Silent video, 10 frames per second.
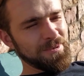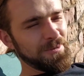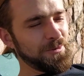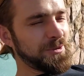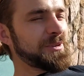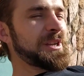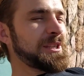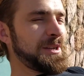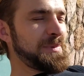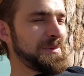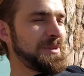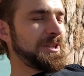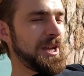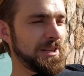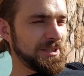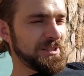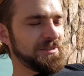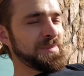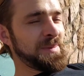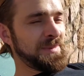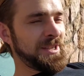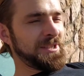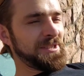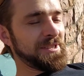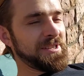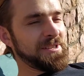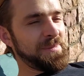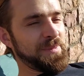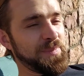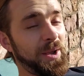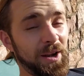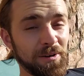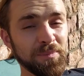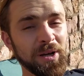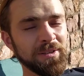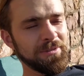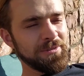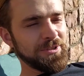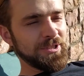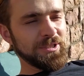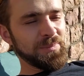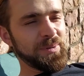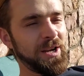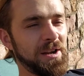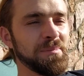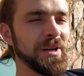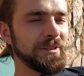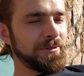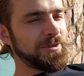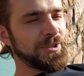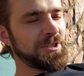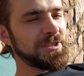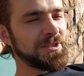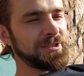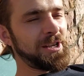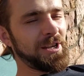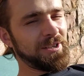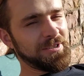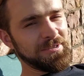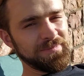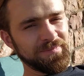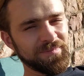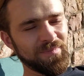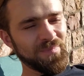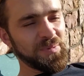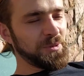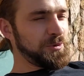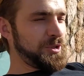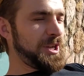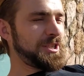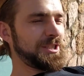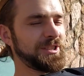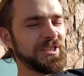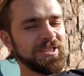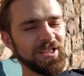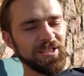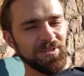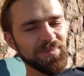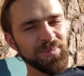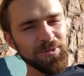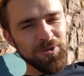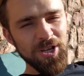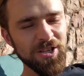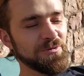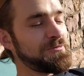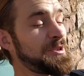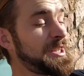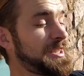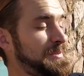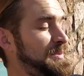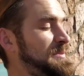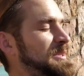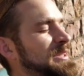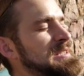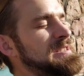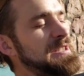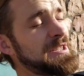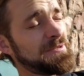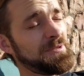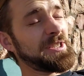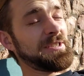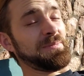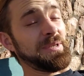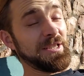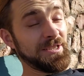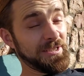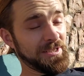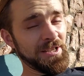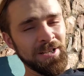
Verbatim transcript: И вот ты когда подмечаешь это в моменте, прорабатываешь это, прорабатываешь этот страх, получаешь адреналин, получаешь выхлоп именно здесь, в этом месте.